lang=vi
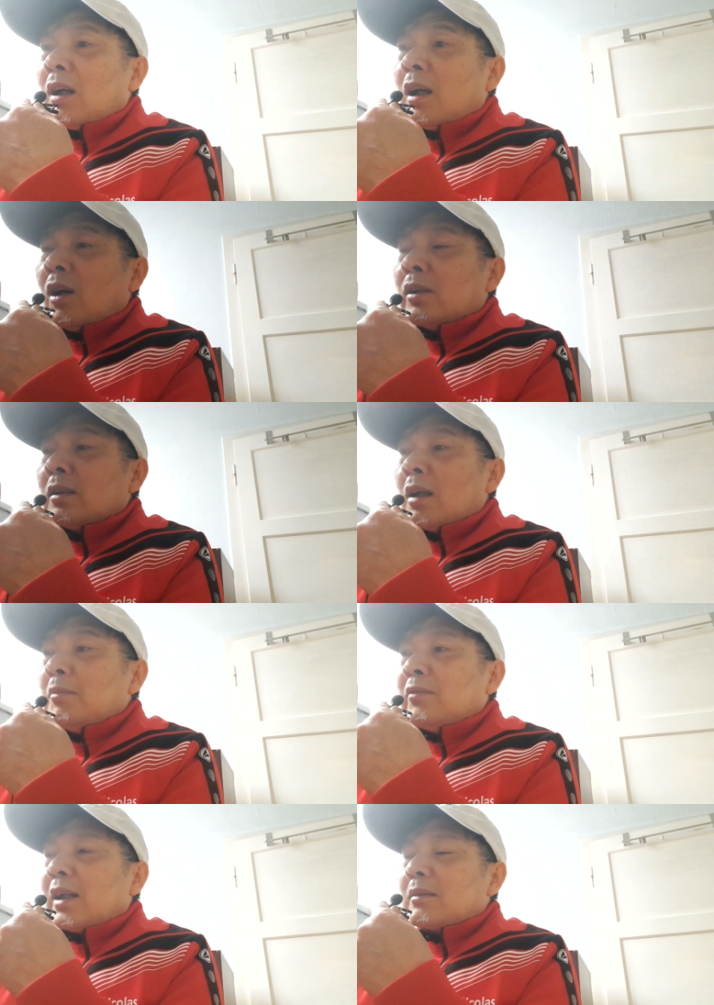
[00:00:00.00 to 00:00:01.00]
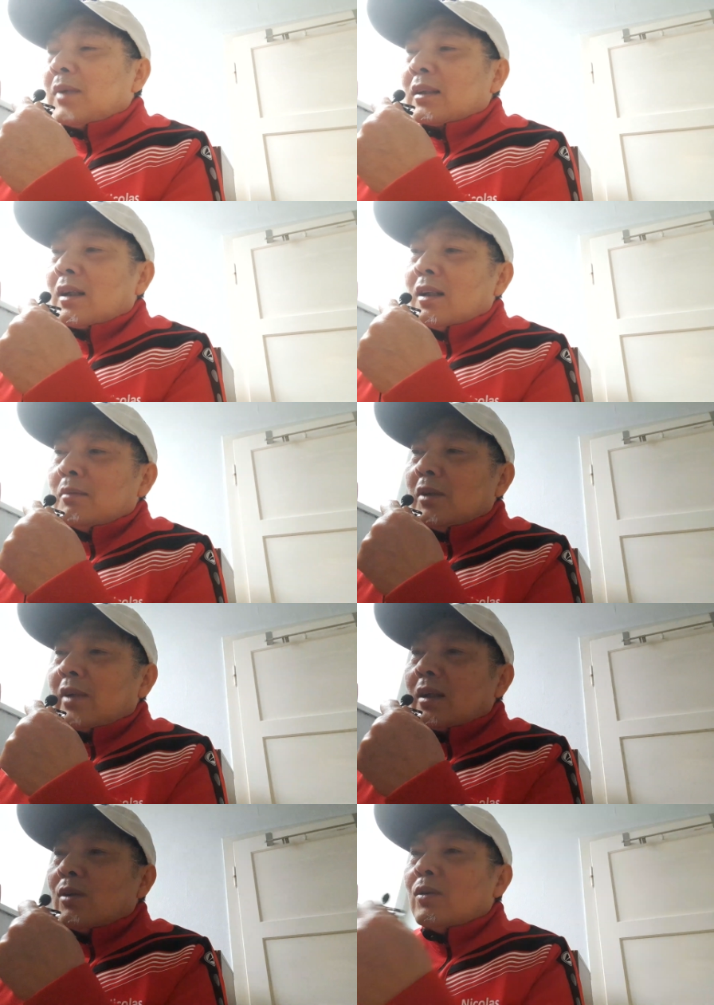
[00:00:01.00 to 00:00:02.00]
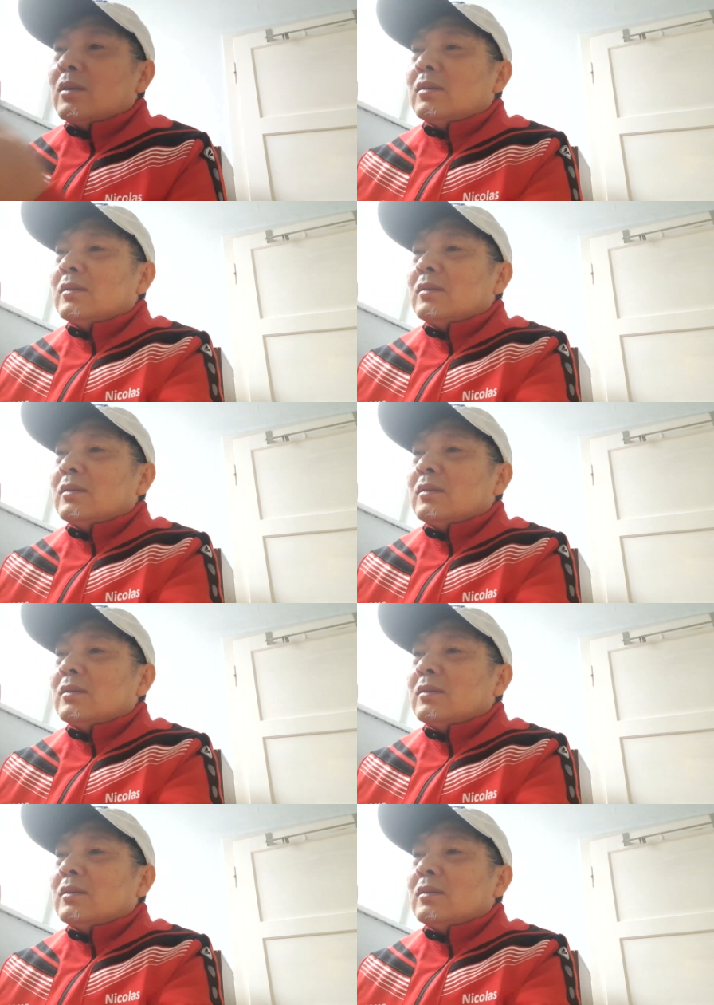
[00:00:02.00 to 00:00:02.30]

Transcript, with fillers: hỏi thể bơ phách, bạn trả lời bơ phách luôn.